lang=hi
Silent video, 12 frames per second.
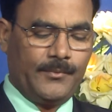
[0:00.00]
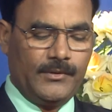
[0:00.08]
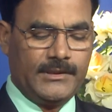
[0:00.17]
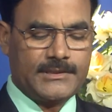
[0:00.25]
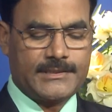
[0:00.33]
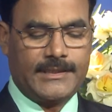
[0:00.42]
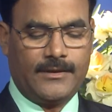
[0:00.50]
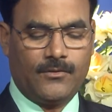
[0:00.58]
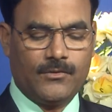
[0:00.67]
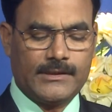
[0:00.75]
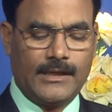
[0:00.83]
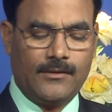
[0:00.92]
पुलिस से
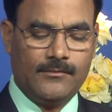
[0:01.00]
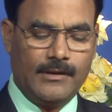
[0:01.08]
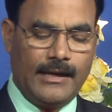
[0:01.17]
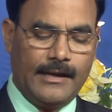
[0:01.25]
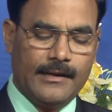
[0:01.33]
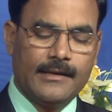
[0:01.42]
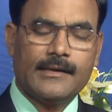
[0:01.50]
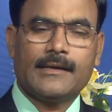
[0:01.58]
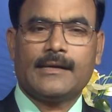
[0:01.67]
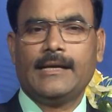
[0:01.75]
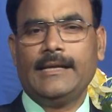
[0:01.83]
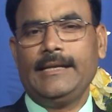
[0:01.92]
होता हुआ
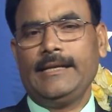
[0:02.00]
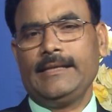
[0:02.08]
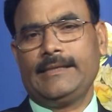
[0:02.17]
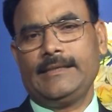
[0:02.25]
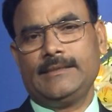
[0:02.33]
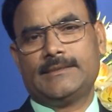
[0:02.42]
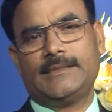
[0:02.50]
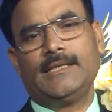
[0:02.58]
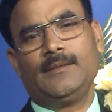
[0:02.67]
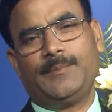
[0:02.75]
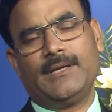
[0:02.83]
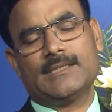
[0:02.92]
गलील की
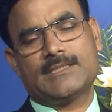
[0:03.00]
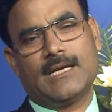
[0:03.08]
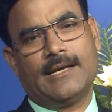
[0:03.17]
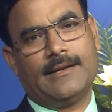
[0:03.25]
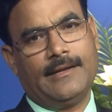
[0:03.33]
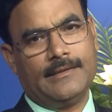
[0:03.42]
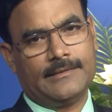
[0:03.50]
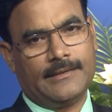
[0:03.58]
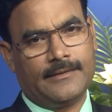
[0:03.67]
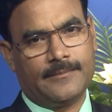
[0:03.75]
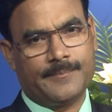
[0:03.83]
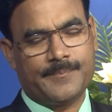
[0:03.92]
झील पर जा रहा
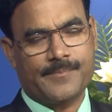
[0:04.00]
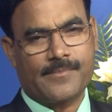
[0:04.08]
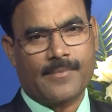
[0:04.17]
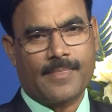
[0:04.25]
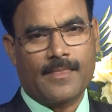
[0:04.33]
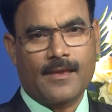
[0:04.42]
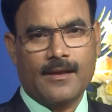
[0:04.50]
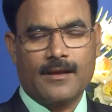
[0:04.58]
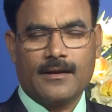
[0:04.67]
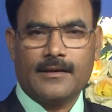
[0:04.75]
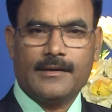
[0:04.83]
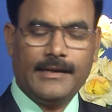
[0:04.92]
था
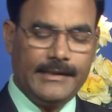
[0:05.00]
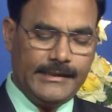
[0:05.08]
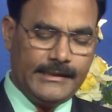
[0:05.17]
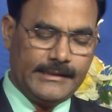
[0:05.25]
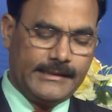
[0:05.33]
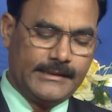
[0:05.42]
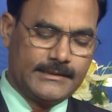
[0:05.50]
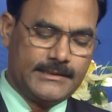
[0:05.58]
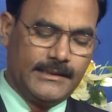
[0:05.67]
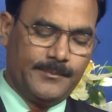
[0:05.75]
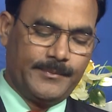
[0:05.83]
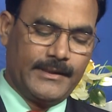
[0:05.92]
गलील के
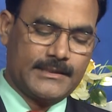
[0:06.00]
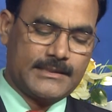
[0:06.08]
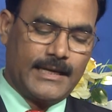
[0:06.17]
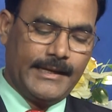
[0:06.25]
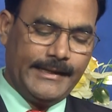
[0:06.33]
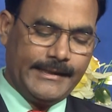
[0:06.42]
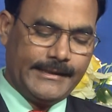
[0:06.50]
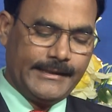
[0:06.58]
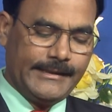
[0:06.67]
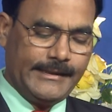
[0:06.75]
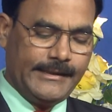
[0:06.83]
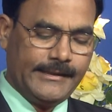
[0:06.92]
झील पर जाने के
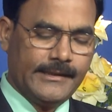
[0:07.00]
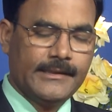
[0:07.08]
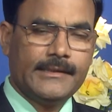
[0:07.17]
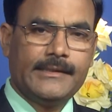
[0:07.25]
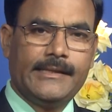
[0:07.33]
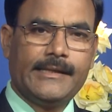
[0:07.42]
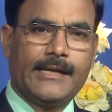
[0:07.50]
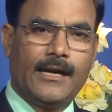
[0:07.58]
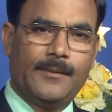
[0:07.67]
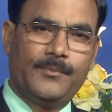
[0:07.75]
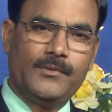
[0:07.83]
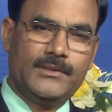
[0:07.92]
लिए
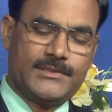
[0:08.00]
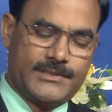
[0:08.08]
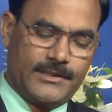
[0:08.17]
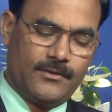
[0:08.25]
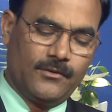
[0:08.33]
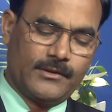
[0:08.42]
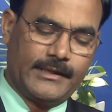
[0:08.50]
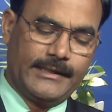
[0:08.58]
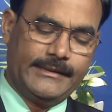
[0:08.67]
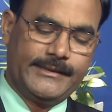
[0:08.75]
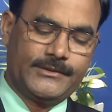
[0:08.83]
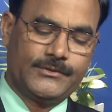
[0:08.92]
दिकापुलिस से होकर
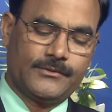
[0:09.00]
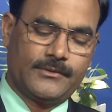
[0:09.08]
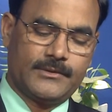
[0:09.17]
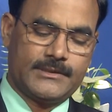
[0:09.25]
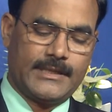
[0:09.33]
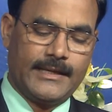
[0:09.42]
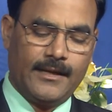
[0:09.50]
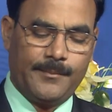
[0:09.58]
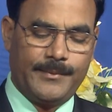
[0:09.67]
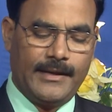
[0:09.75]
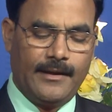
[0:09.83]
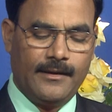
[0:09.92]
यीशु को जाना
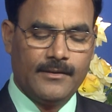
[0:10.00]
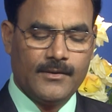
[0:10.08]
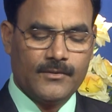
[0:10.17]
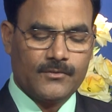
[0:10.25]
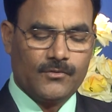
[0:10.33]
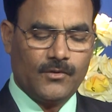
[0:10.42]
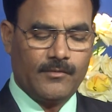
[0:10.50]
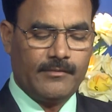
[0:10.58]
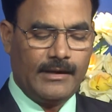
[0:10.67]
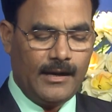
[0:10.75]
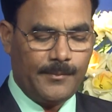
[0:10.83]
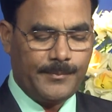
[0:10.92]
पड़ा तो
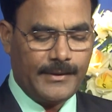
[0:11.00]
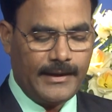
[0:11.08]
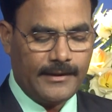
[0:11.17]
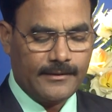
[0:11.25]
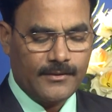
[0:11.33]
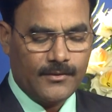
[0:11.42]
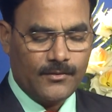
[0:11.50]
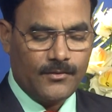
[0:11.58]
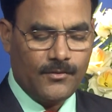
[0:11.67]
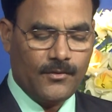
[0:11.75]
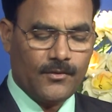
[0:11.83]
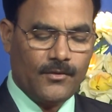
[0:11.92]
वहाँ पर
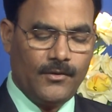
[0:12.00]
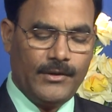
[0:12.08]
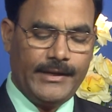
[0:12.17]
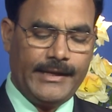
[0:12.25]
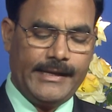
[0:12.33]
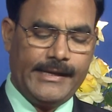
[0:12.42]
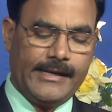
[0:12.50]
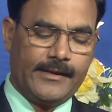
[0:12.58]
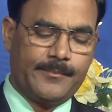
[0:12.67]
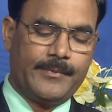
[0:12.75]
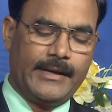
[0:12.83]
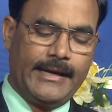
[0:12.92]
लोगों ने
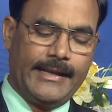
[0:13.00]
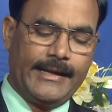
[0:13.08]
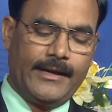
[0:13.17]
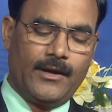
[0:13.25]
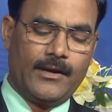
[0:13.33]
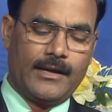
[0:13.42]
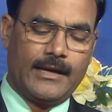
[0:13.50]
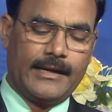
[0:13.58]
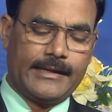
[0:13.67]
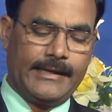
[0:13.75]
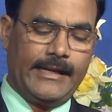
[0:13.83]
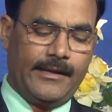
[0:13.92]
एक बहरे और
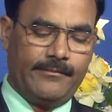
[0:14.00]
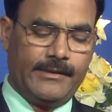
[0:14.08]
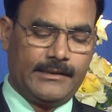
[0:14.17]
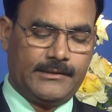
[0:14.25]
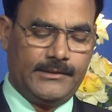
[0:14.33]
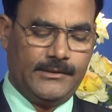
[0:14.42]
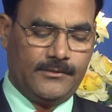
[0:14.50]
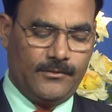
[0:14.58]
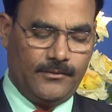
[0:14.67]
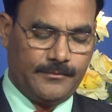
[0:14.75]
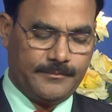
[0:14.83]
हकले व्यक्ति को